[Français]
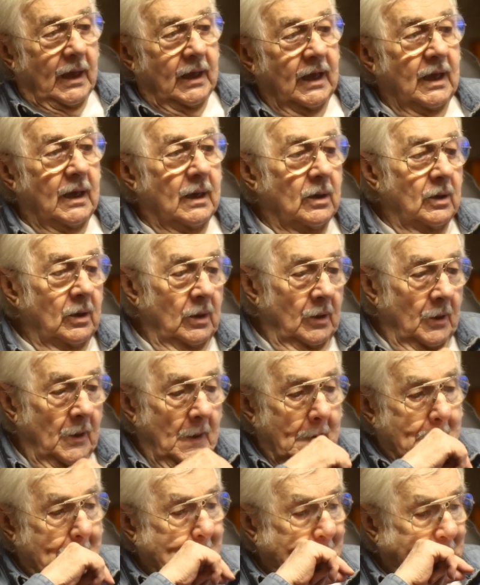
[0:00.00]
Et
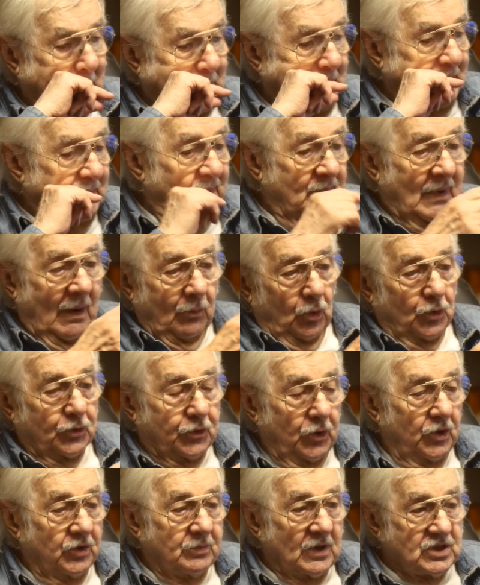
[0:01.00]
euh, ma
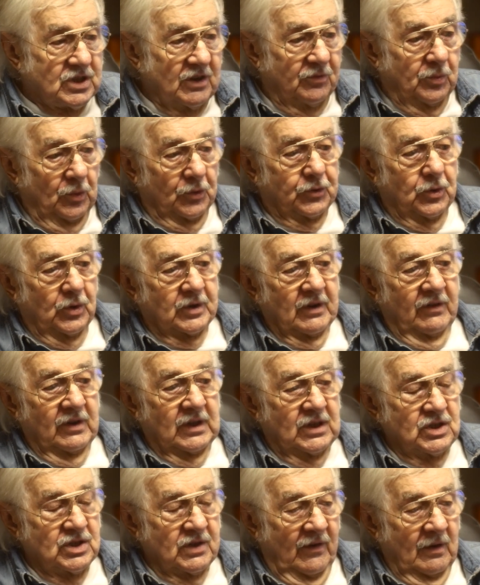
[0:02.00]
monteuse, ma chef monteuse avec
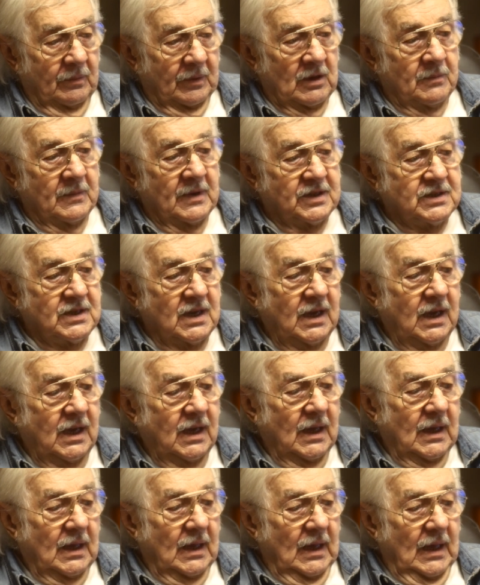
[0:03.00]
qui j'avais appris le métier,
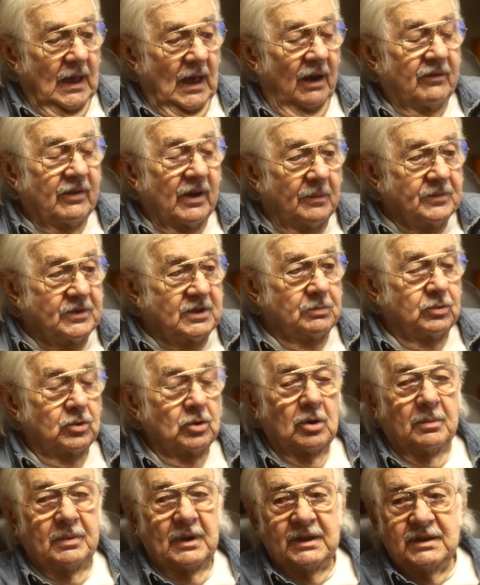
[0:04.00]
avait un petit
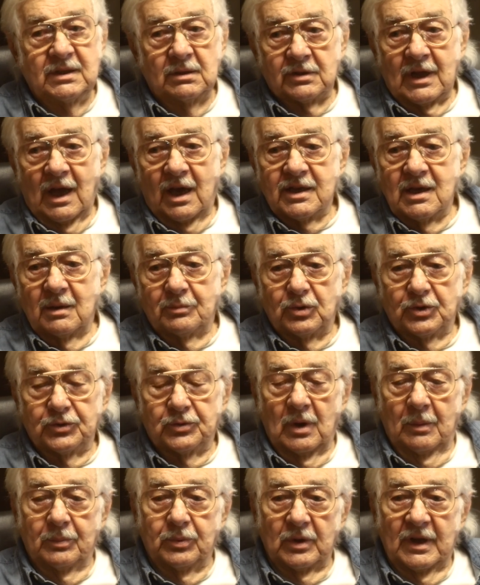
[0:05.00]
boulot. Bah, elle dit On n'a rien pour
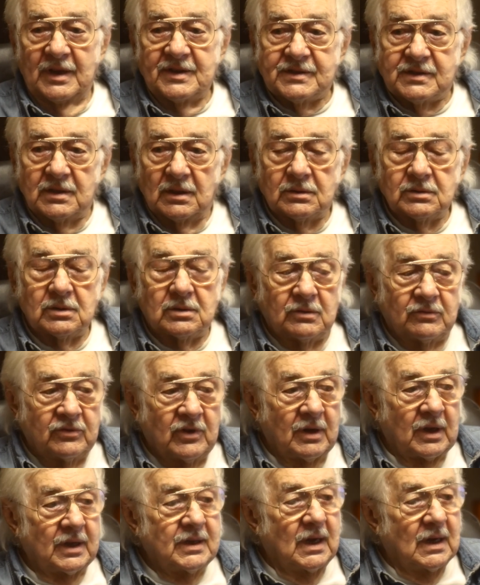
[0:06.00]
toi pour l'instant, on ne te
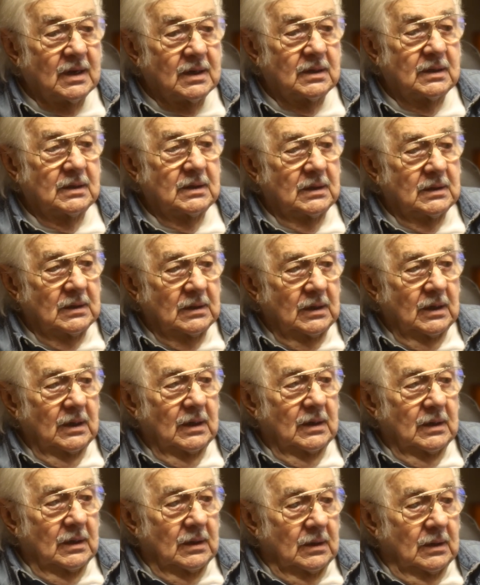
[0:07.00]
voit rien.
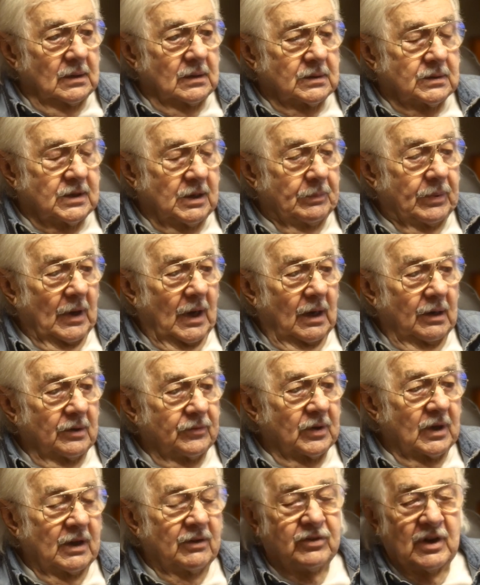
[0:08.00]
Je sais pas,
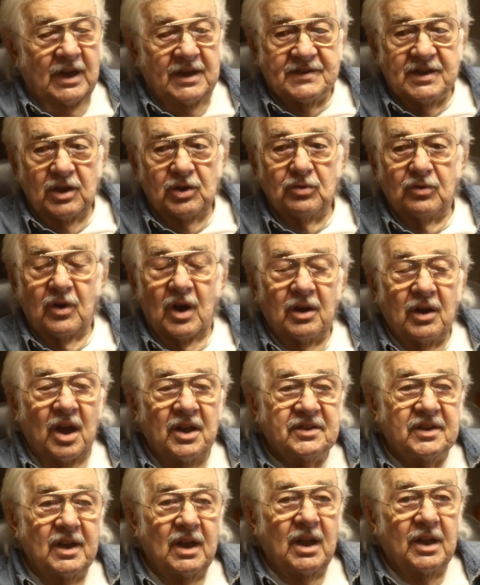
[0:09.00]
elle va essayer de voir
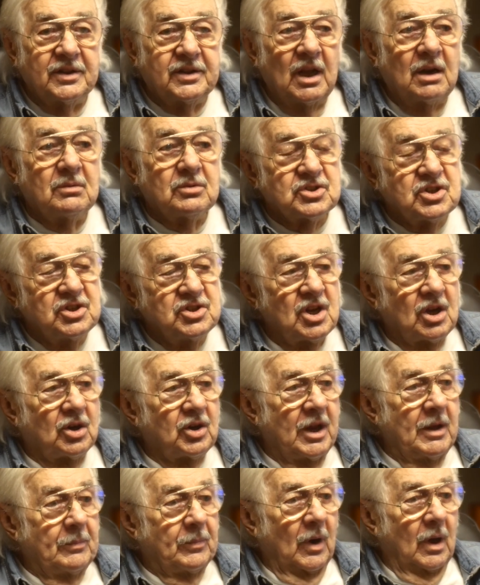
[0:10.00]
un tel, un tel. je dis Je ne
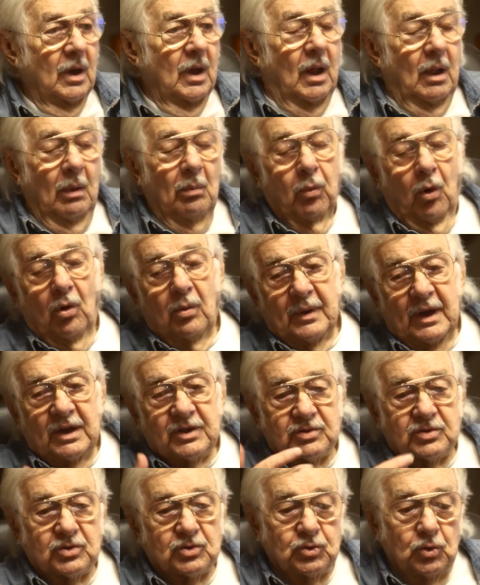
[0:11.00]
connais pas. Bon, ben,
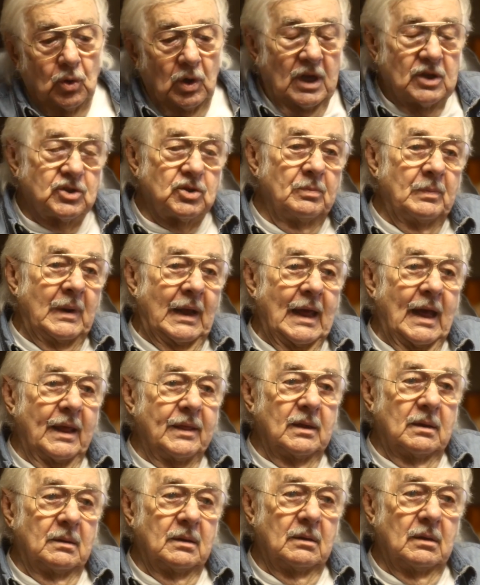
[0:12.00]
ce jour-là, je me
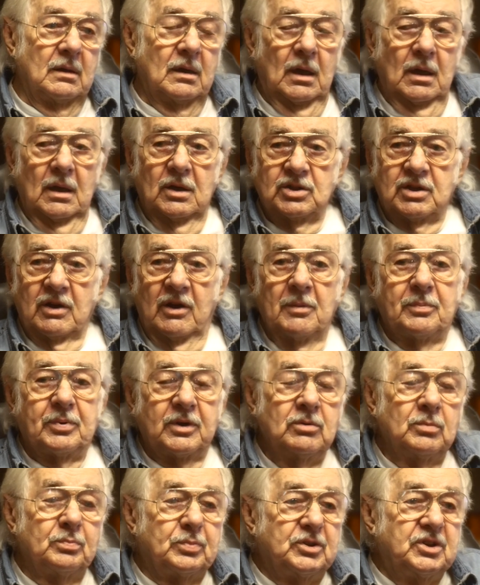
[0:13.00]
balade. J'avais
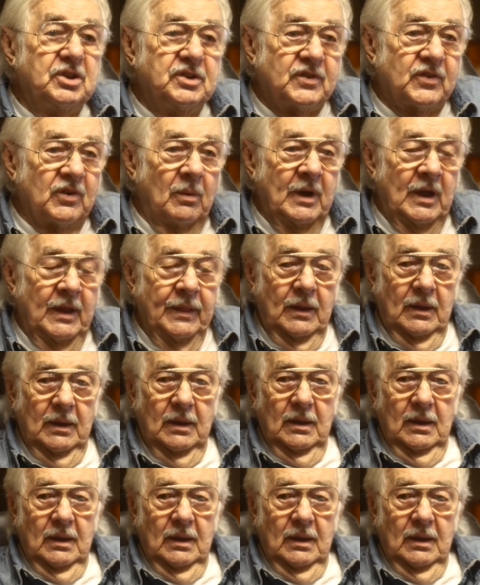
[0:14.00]
pris une petite semaine.